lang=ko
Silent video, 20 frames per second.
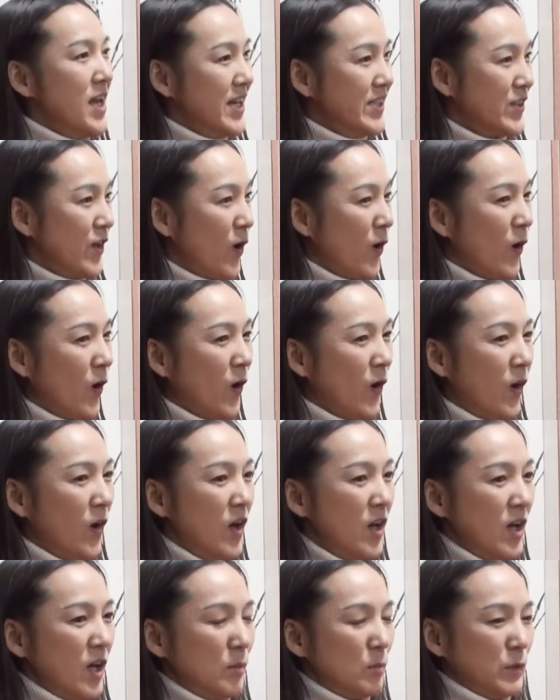해서
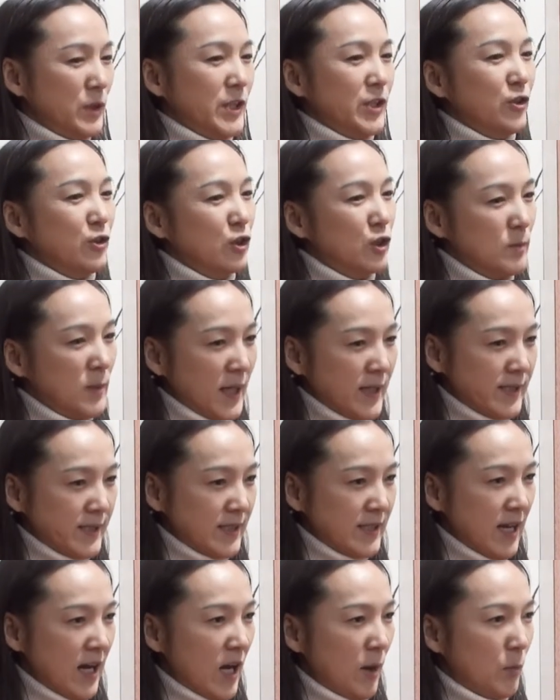네. 이수를
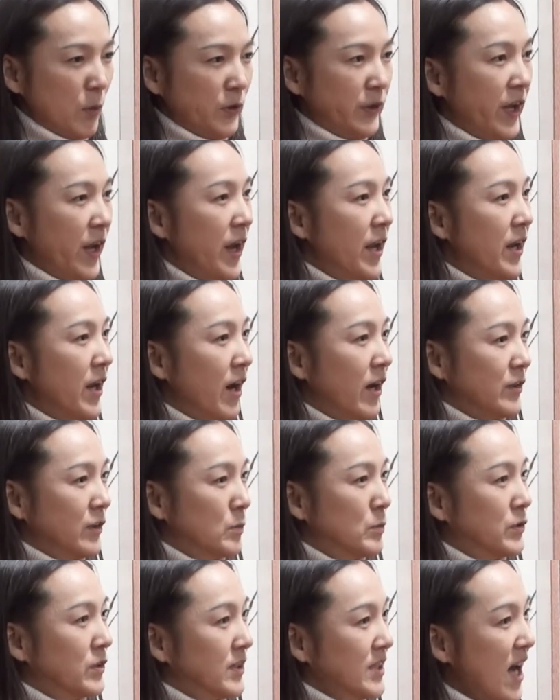받자 뭐 대회 나가서
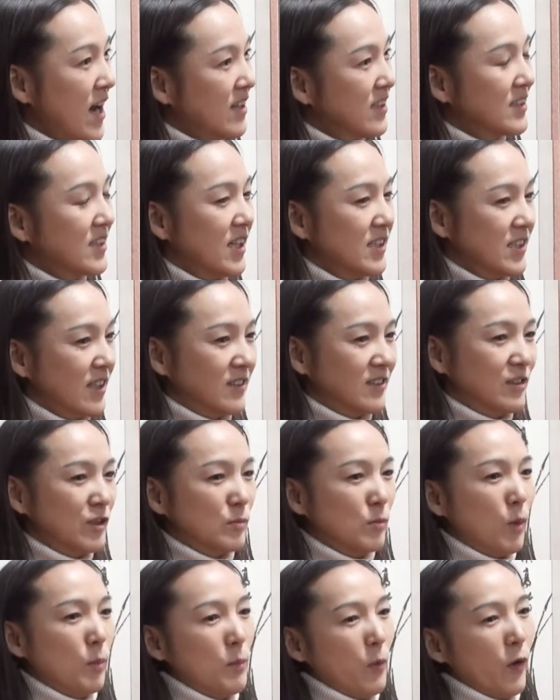무슨 상을 타자
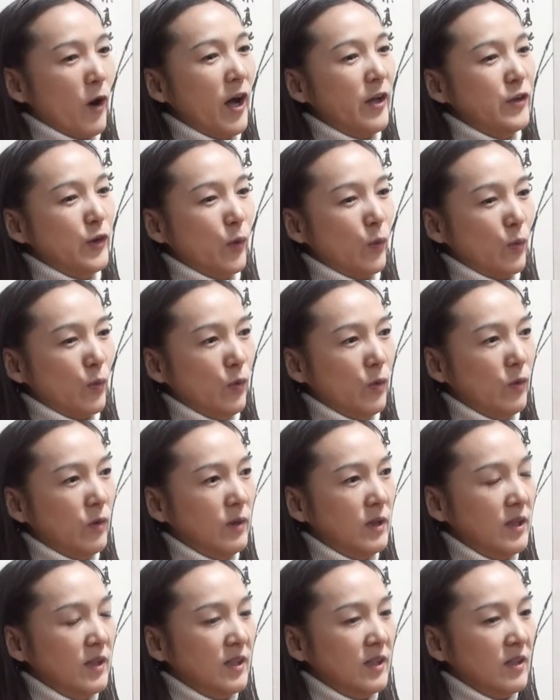그런 목표가 아니었고
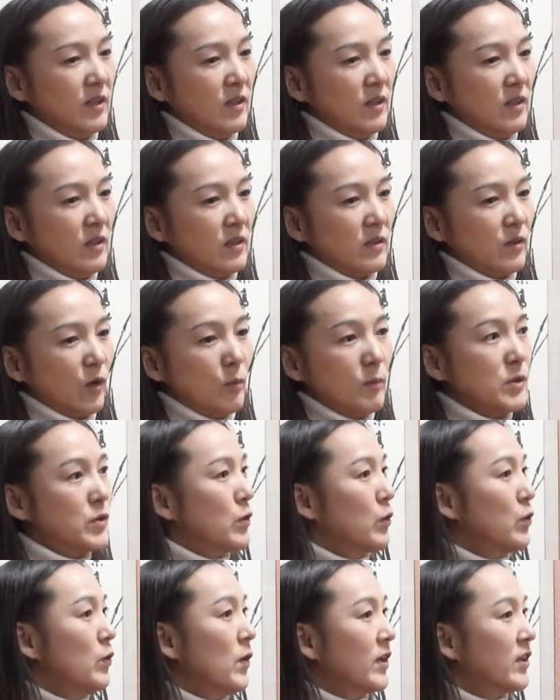네. 정말
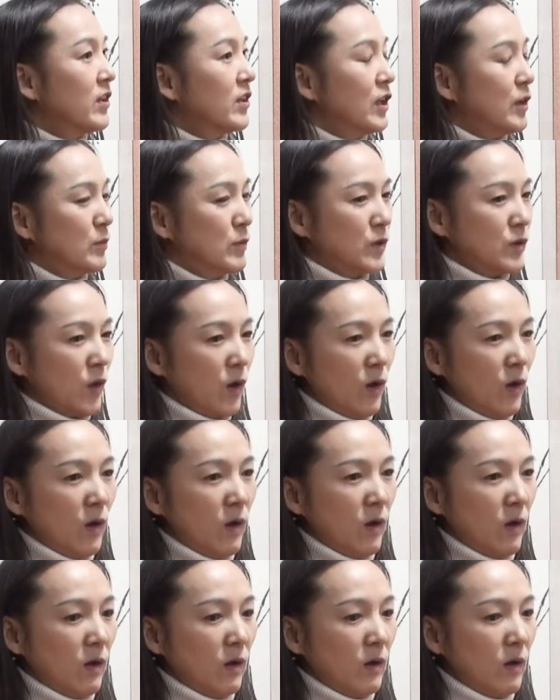초등학교
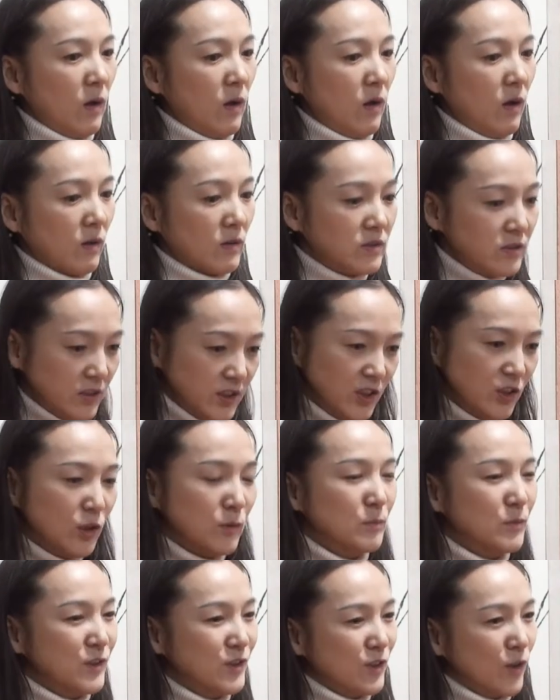때부터 그
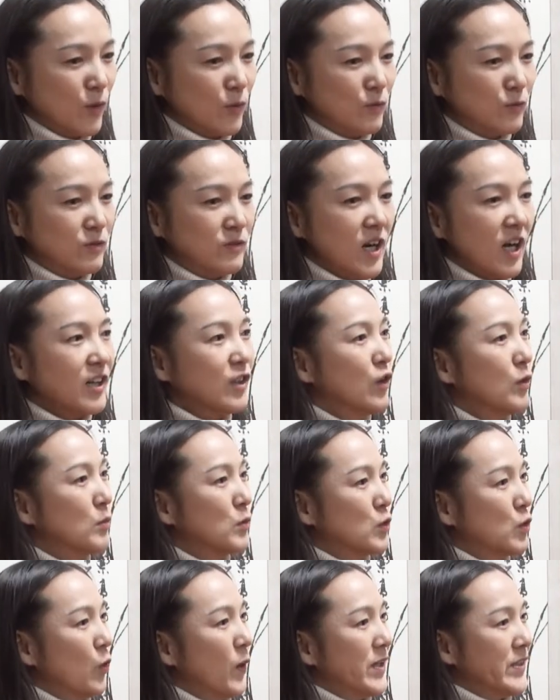이전부터 국악이 너무
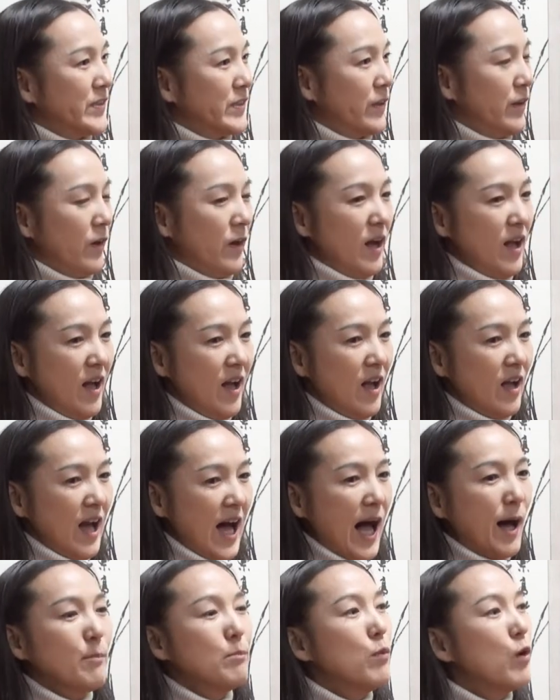좋았어요. 네.
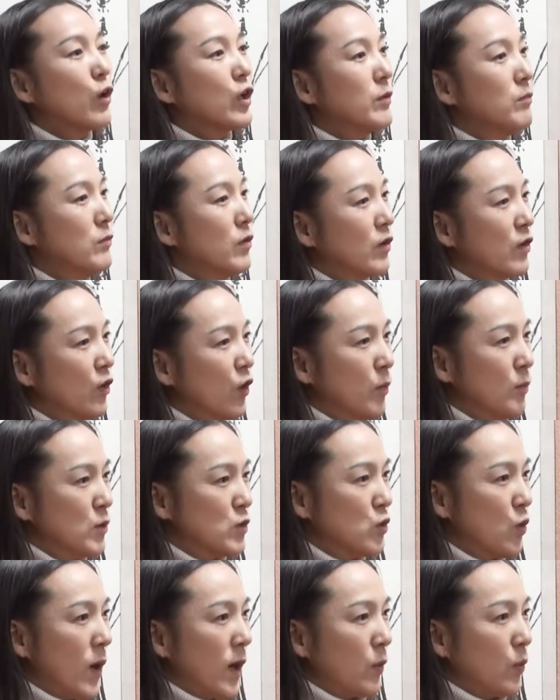한복 입는 게 너무
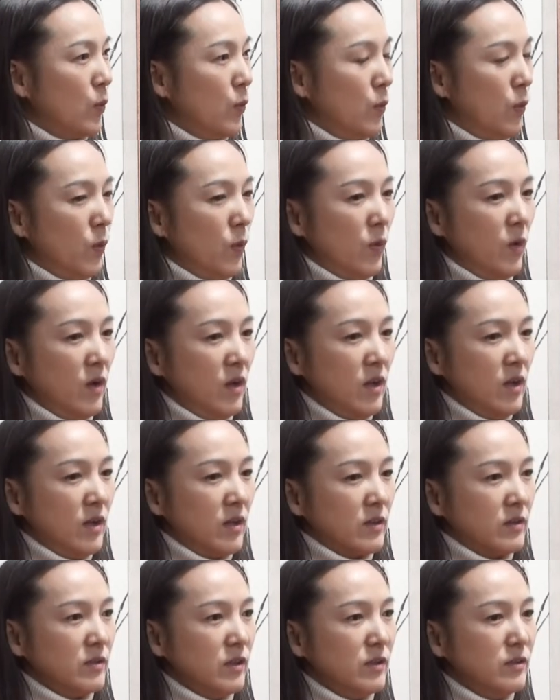좋았고 음.
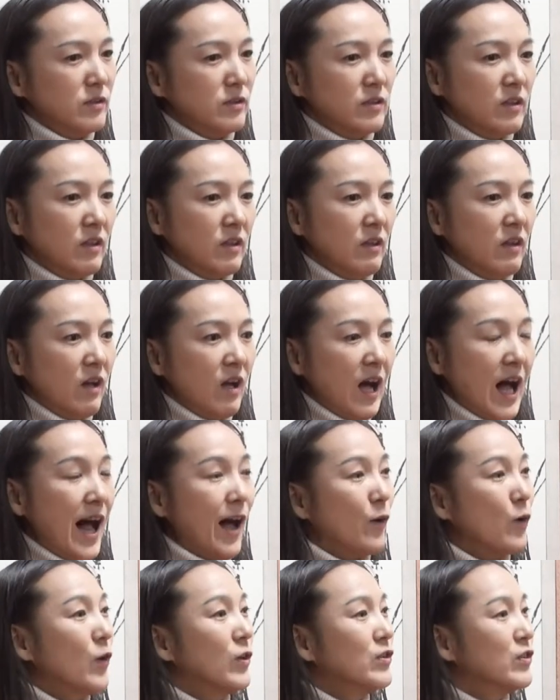그랬는데
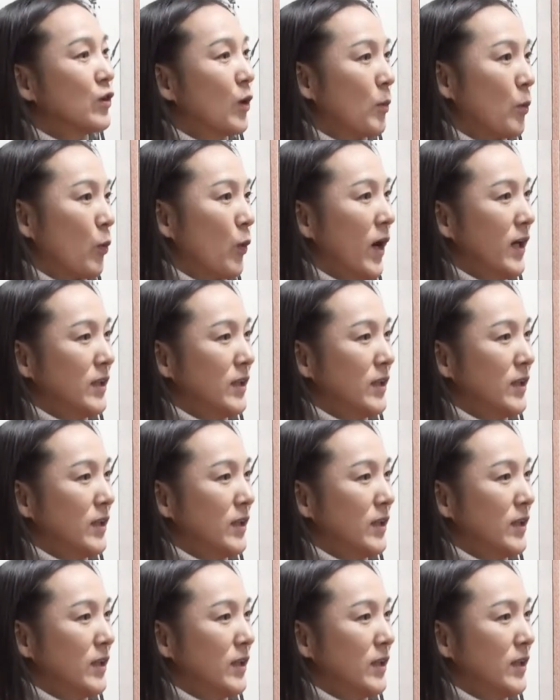학원은 없고